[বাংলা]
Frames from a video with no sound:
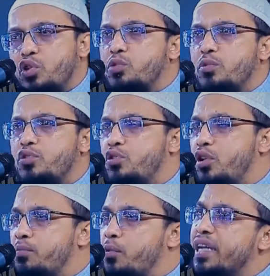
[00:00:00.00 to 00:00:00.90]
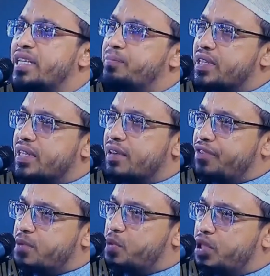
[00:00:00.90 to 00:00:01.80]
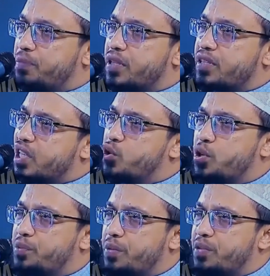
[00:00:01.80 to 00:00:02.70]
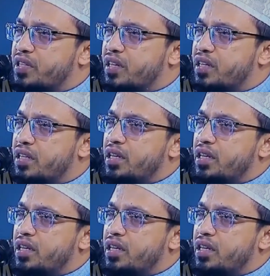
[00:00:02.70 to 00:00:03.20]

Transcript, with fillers: দশ বছর ধরে মোবাইল টিপতেছেন ফেসবুক টিপতেছেন ইউটিউব টিপতেছেন